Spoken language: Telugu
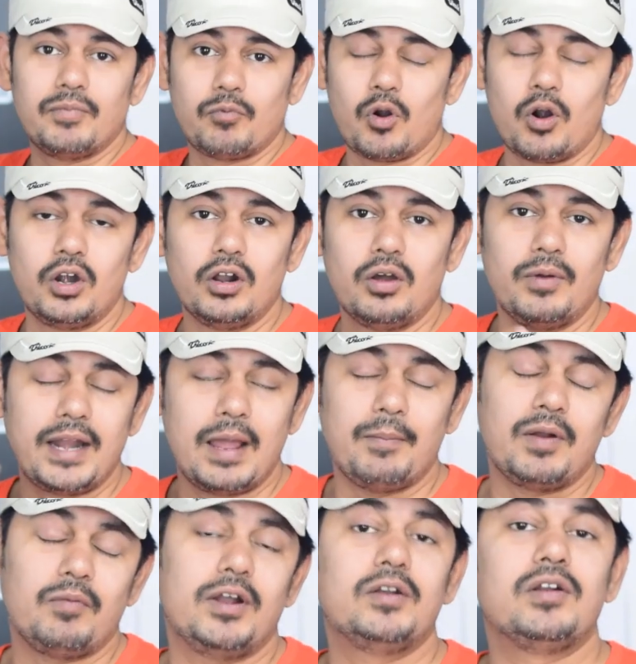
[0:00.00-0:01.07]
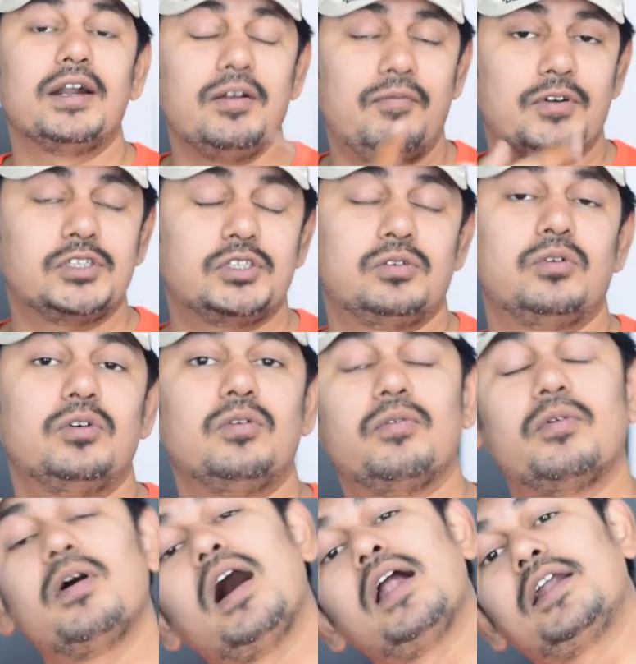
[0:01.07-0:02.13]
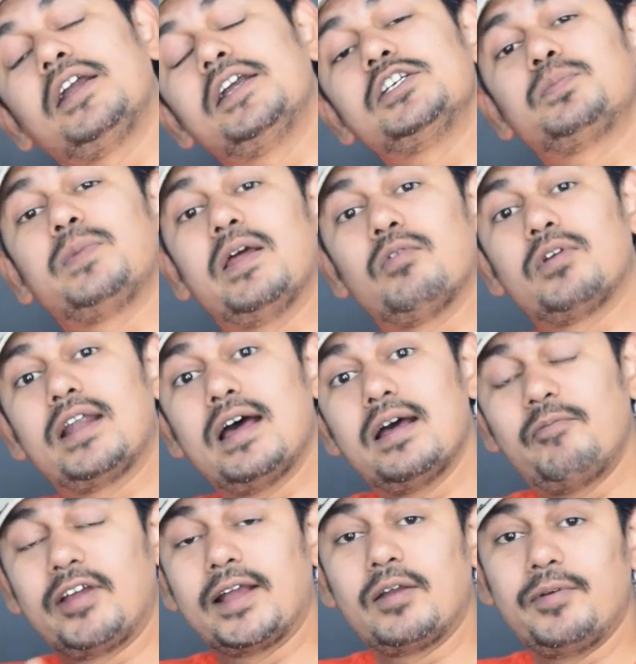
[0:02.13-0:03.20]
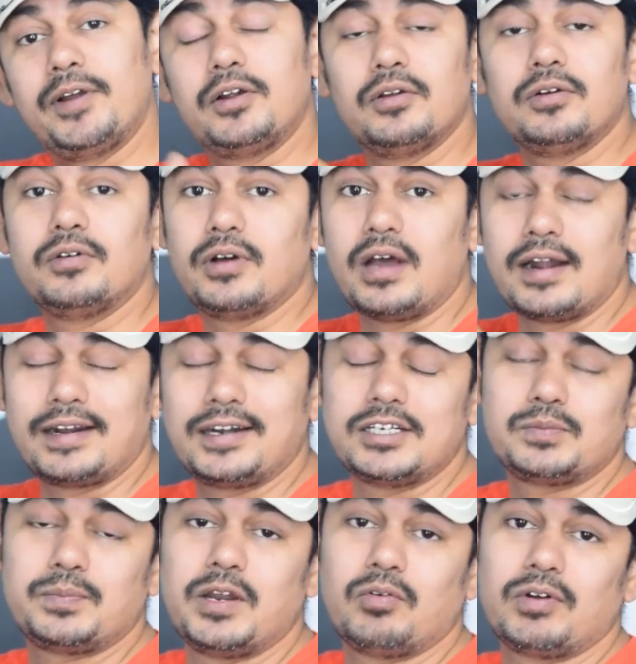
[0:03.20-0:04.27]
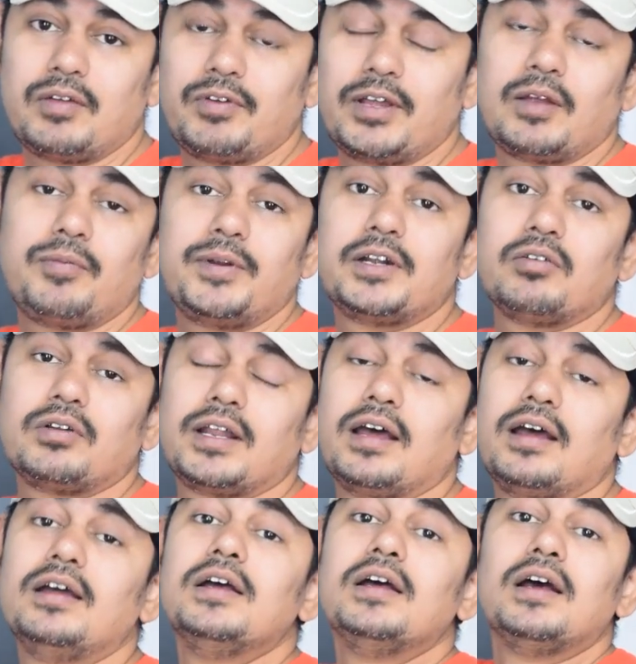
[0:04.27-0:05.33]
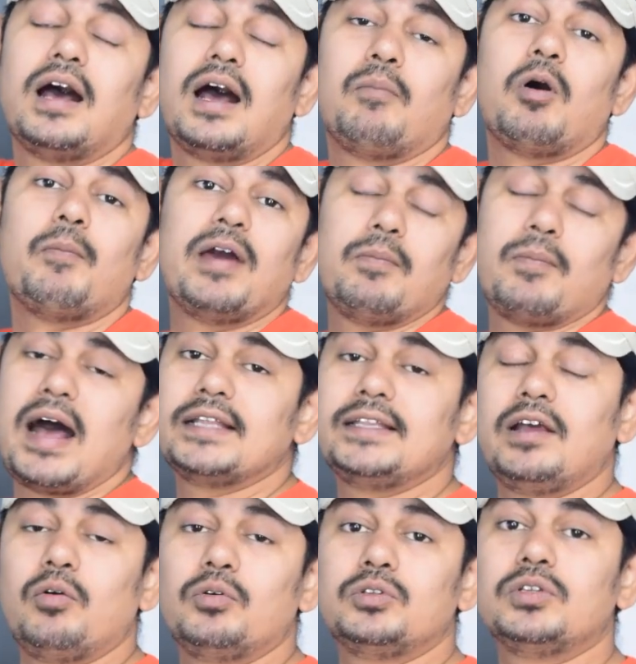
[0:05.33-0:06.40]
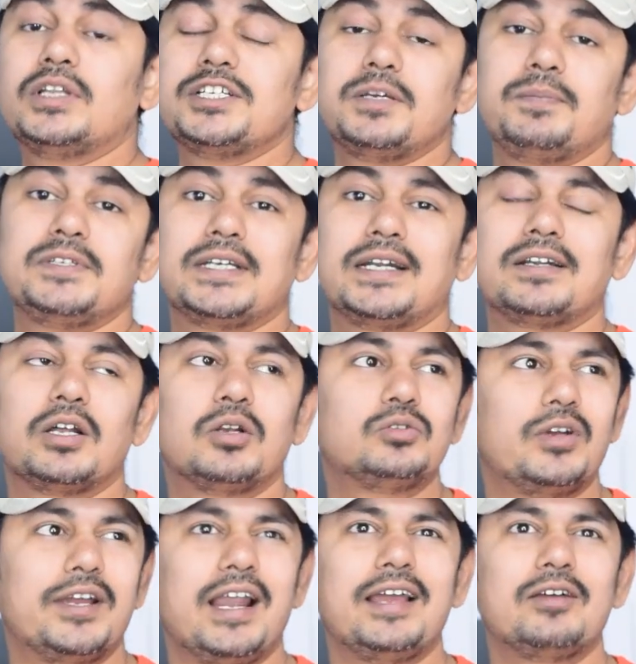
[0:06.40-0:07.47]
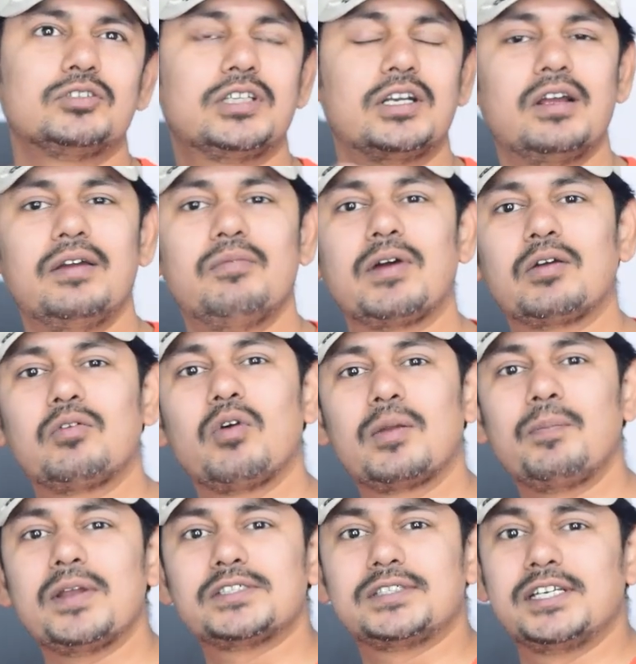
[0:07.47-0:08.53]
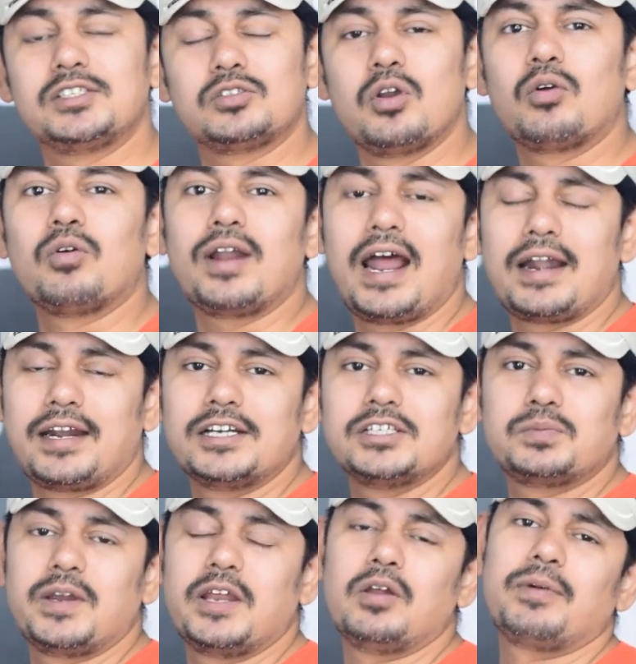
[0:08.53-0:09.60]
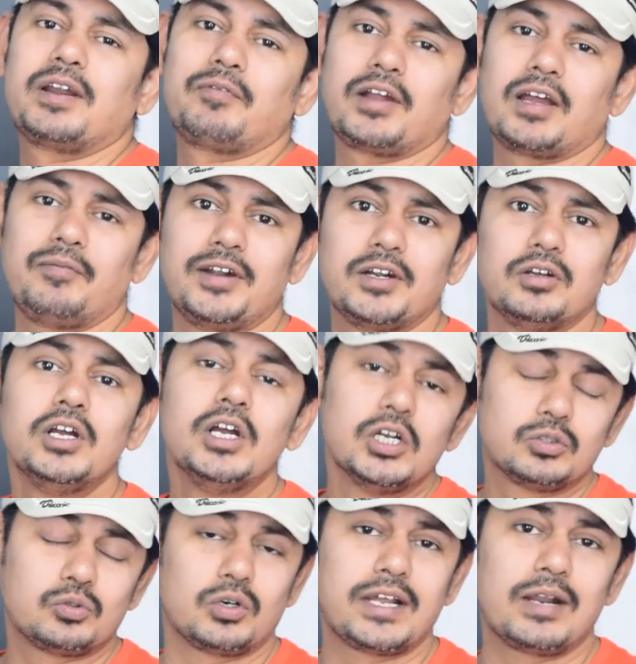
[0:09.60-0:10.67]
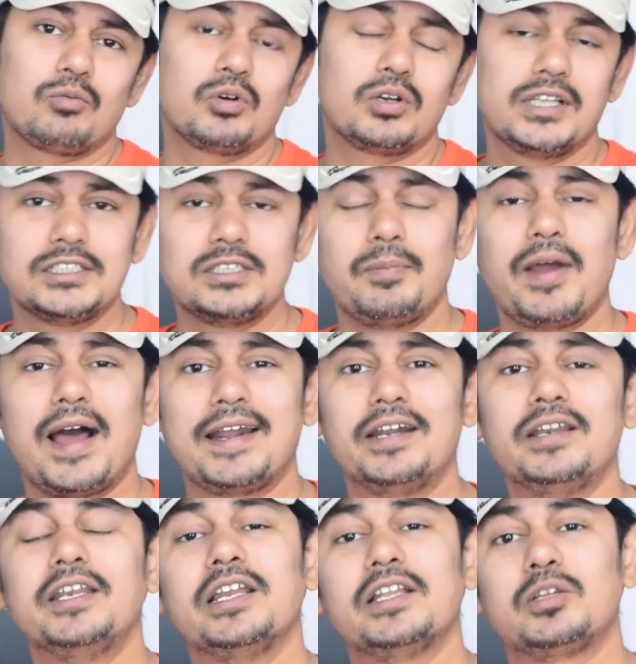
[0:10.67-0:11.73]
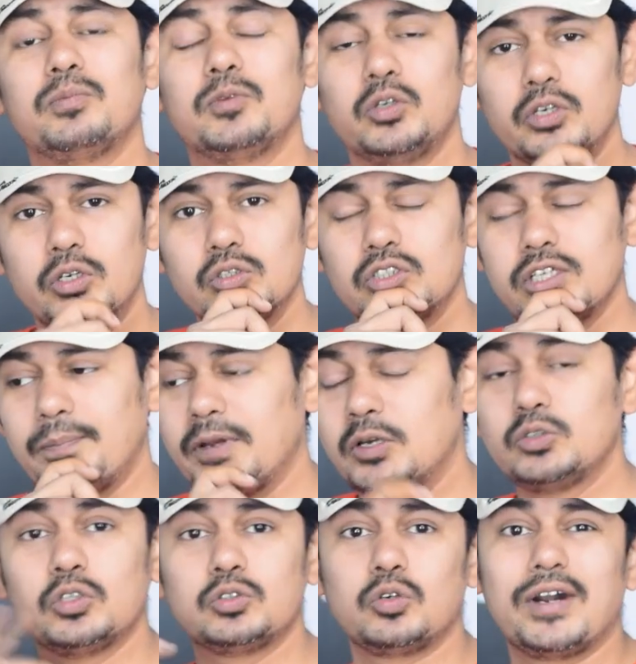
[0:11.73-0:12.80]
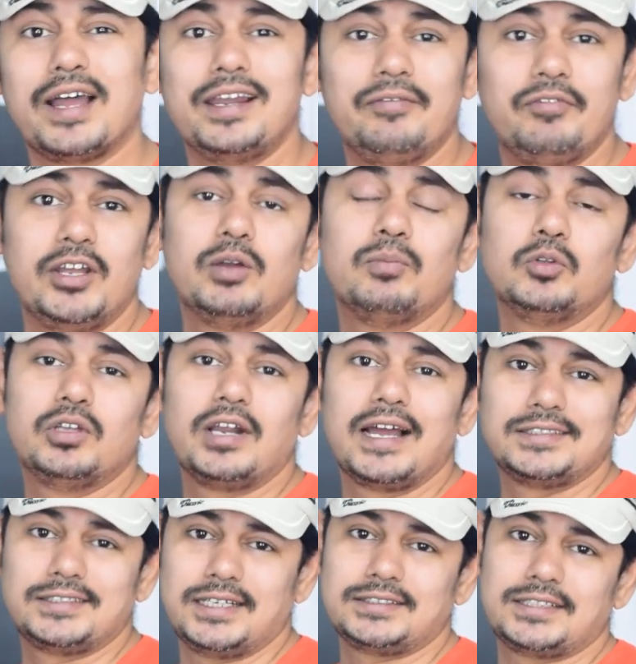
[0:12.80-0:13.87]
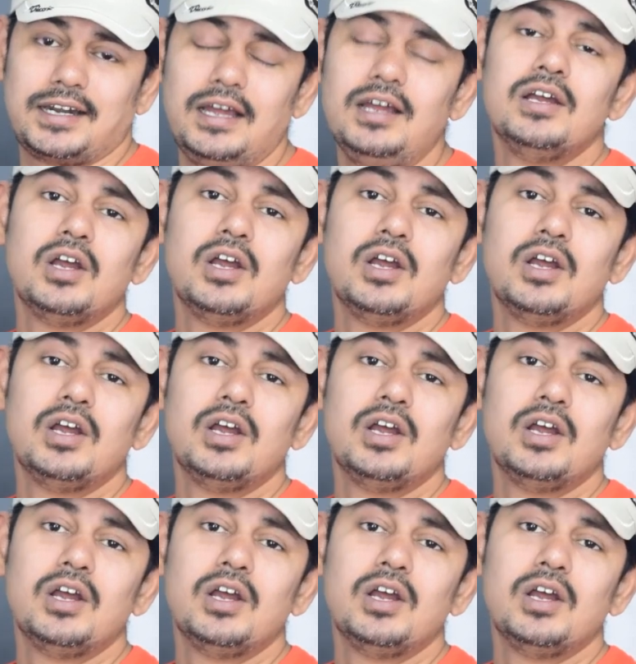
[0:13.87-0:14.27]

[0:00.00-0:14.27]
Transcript: వరల్డ్లో నెంబర్ వన్ అంటే ఫస్ట్ అండర్ డిస్ప్లే ఉన్న ఫింగర్ ప్రింట్ అండర్ డిస్ప్లే ఉన్న ఫింగర్ ప్రింట్ ఉన్న ఆ మొబైల్ మాదే అవుతుంది అని చెప్పేసి అంటున్నారు సో ఇలాగే వచ్చేసరికి మనకు వన్ ప్లస్ సిక్స్లో కూడా అండర్ డిస్ప్లేలో మనకి ఫింగర్ ప్రింట్ చూడడానికి అనుకుంటుందని చెప్పి ఆల్రెడీ నేను ముందు న్యూస్ చెప్పాను సో చూడాలి వీళ్ళు ముందు లాంచ్ చేస్తారా